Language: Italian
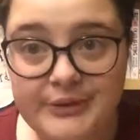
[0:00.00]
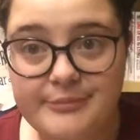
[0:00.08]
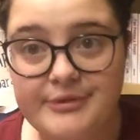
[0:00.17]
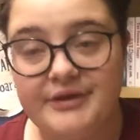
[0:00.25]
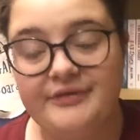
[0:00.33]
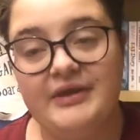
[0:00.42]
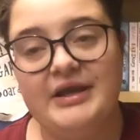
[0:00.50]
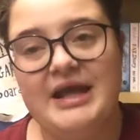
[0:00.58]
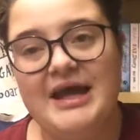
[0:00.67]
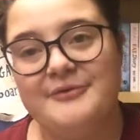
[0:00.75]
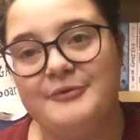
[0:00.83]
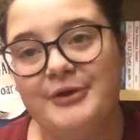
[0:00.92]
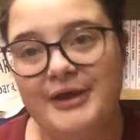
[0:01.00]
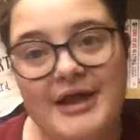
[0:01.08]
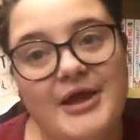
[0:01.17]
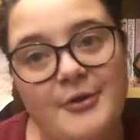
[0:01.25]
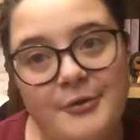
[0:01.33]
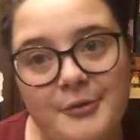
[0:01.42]
libro in italiano
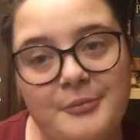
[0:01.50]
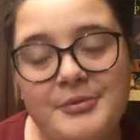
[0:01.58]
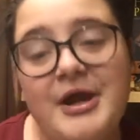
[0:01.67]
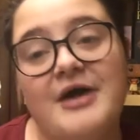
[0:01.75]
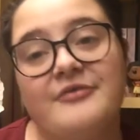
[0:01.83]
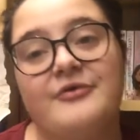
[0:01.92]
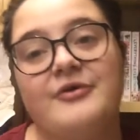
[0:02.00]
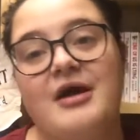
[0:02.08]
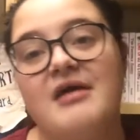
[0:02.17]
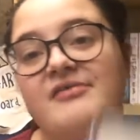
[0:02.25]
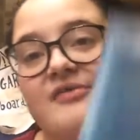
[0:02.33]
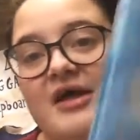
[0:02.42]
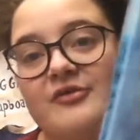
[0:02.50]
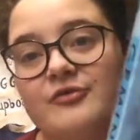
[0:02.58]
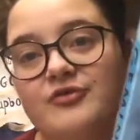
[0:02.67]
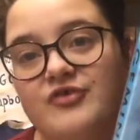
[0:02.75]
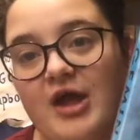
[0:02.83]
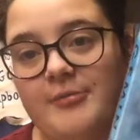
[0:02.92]
che ho comprato è
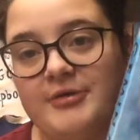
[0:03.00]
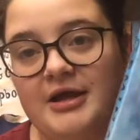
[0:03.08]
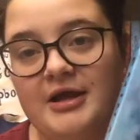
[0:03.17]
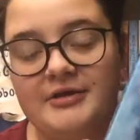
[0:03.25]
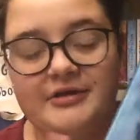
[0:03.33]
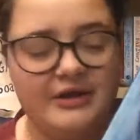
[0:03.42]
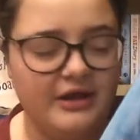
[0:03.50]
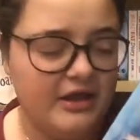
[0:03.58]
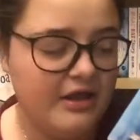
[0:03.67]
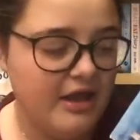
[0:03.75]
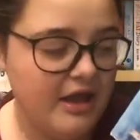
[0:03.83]
stato Gemina di